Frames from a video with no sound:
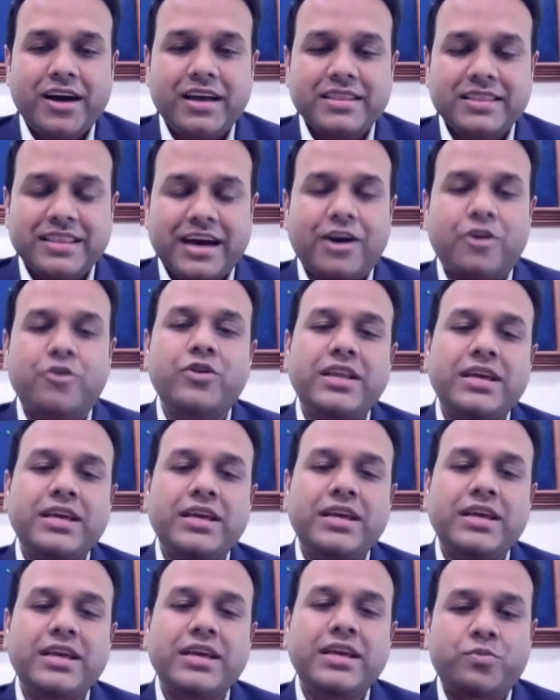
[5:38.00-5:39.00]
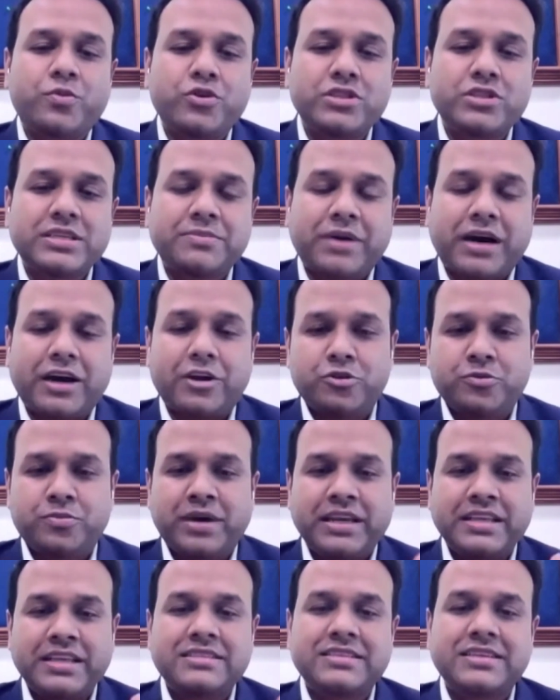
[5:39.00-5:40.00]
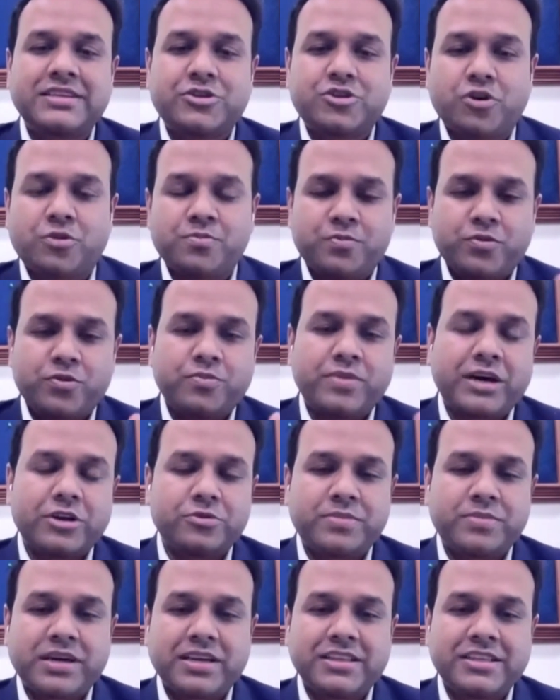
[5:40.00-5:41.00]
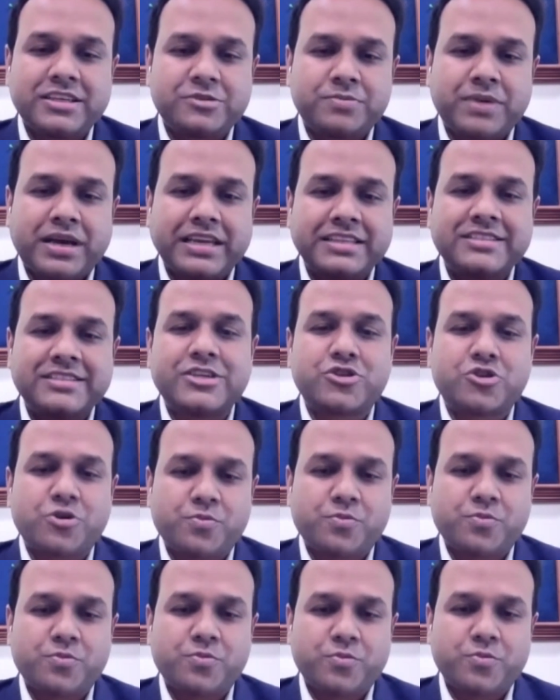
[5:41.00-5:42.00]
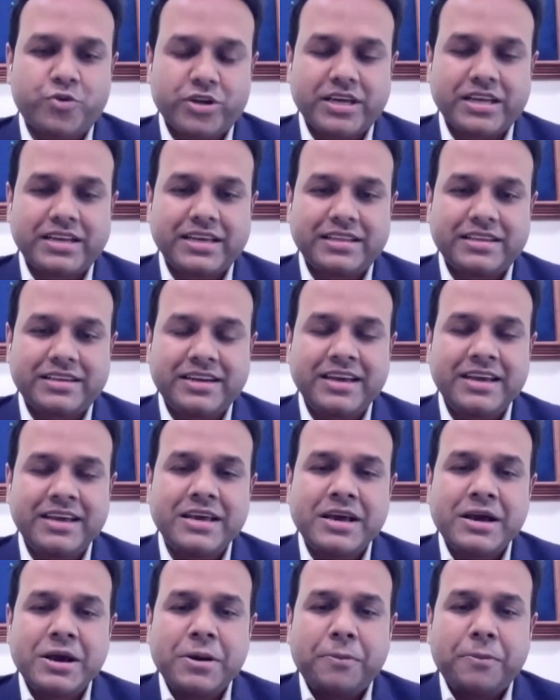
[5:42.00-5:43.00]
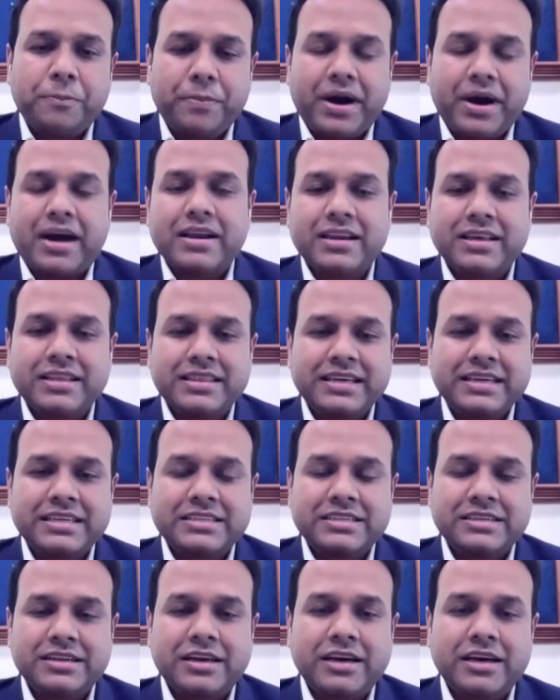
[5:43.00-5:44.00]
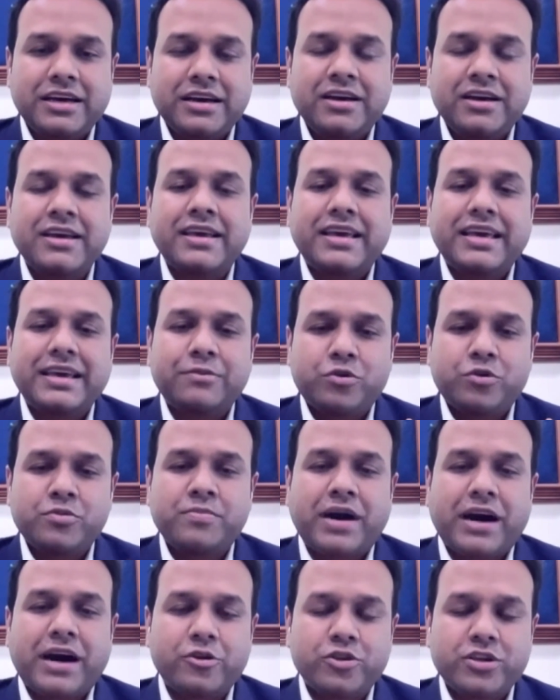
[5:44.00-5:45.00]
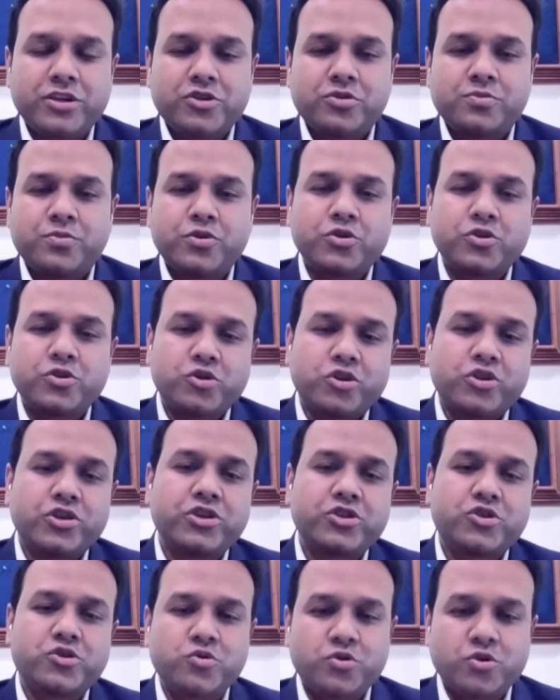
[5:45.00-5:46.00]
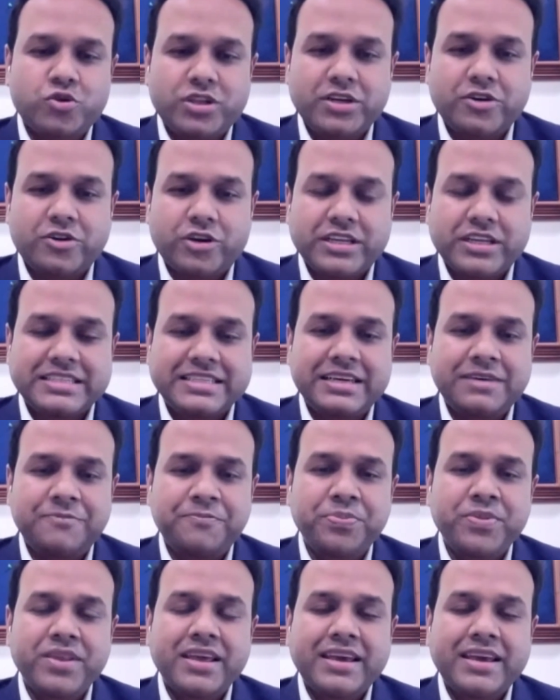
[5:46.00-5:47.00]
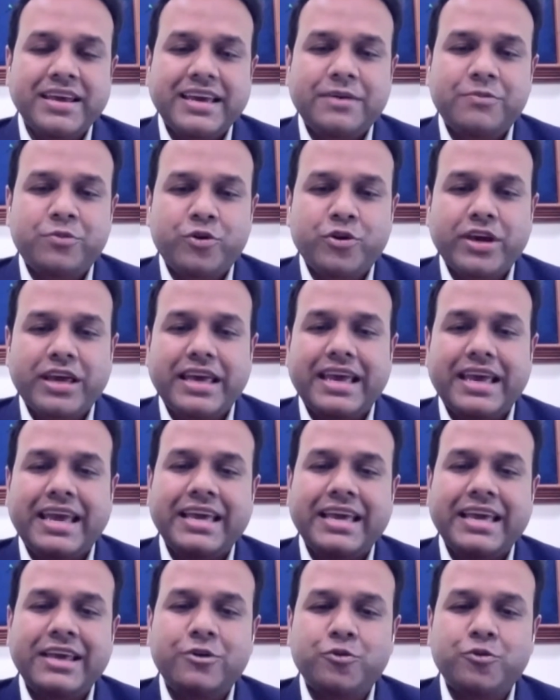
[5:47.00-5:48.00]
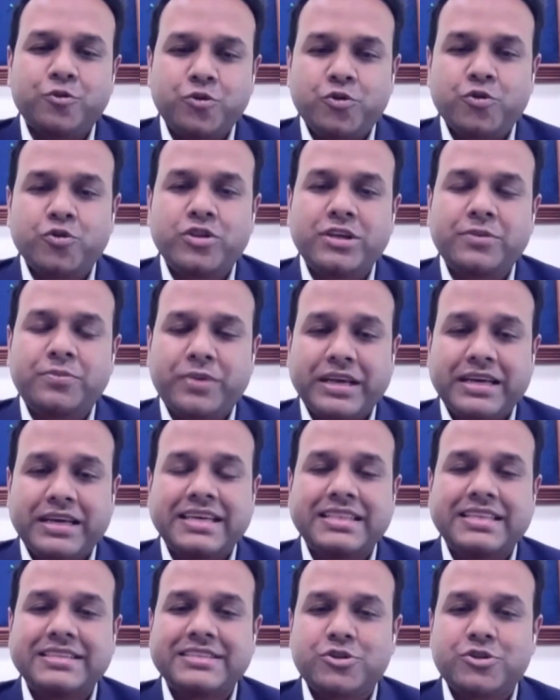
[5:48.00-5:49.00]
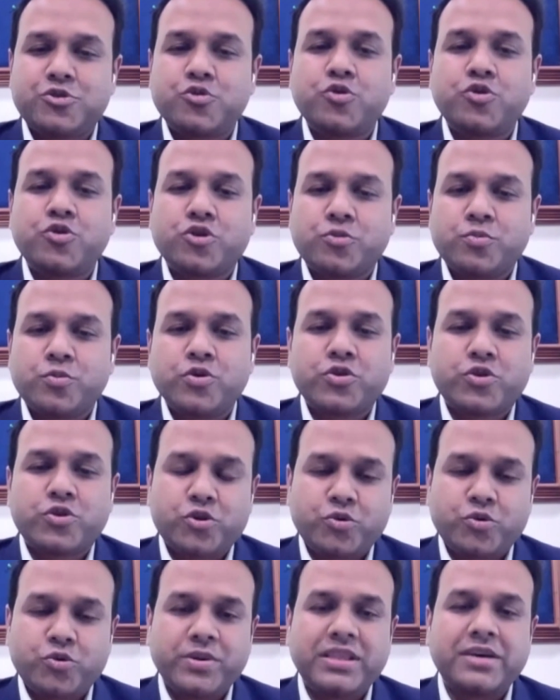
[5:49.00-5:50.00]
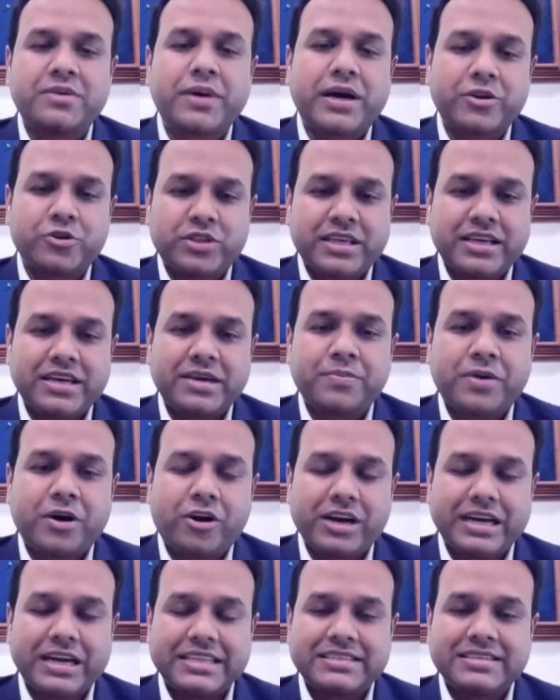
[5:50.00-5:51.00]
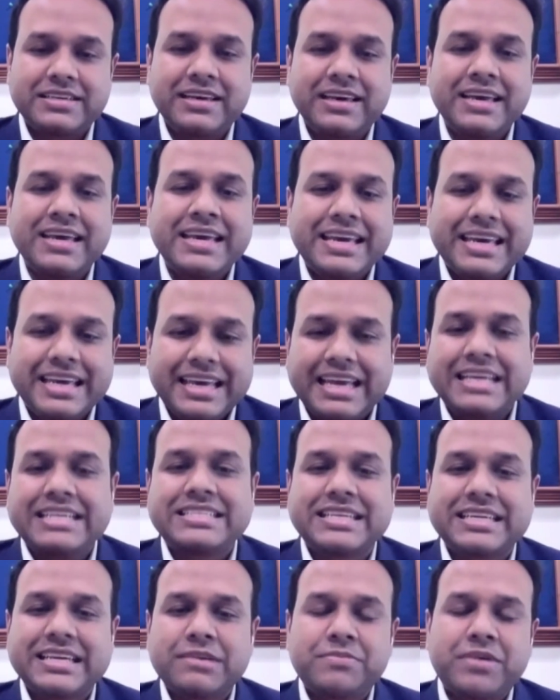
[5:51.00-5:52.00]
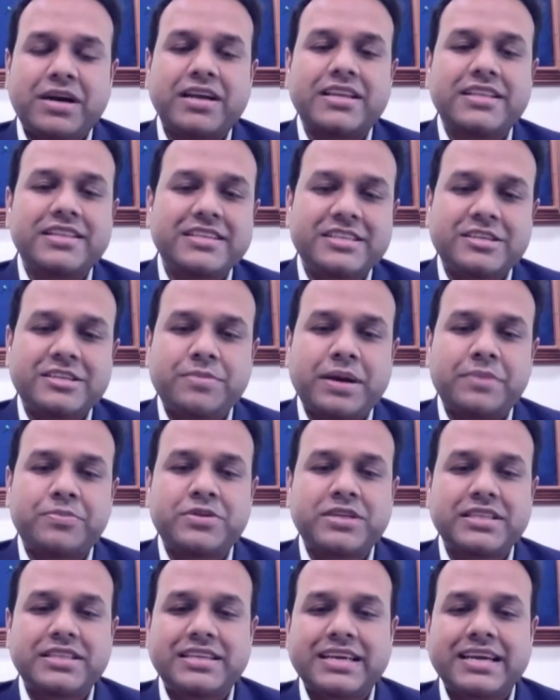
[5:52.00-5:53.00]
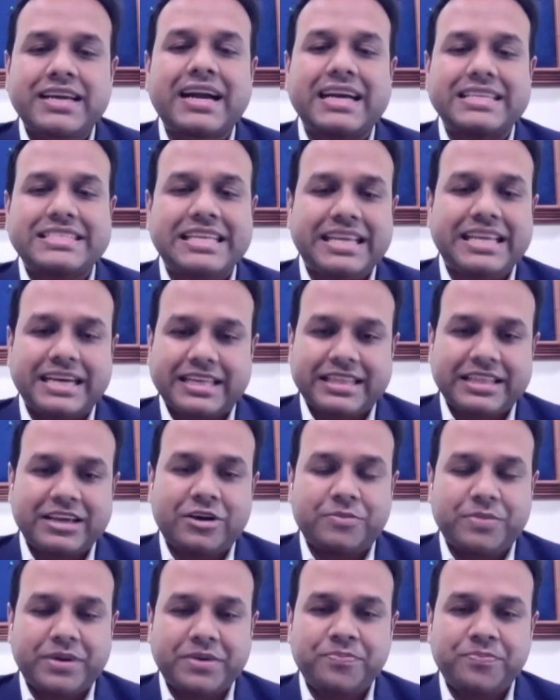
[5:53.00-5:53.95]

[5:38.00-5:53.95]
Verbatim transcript: তাহলে বলবো যে ভারত বাণিজ্যের ভারত বাংলাদেশ বাণিজ্যের সম্পর্কের ক্ষেত্রে বাংলাদেশ আহ এবং ভারতের সম্পর্কে যথেষ্ট উন্নতি ঘটেছে এবং এই উন্নতির প্রেক্ষিতে যে শুল্কমুক্ত সুবিধা ভারত থেকে পাওয়া গেছে এইটাকে বাংলাদেশের ব্যবসায়ীদেরকে কাজে লাগাতে হবে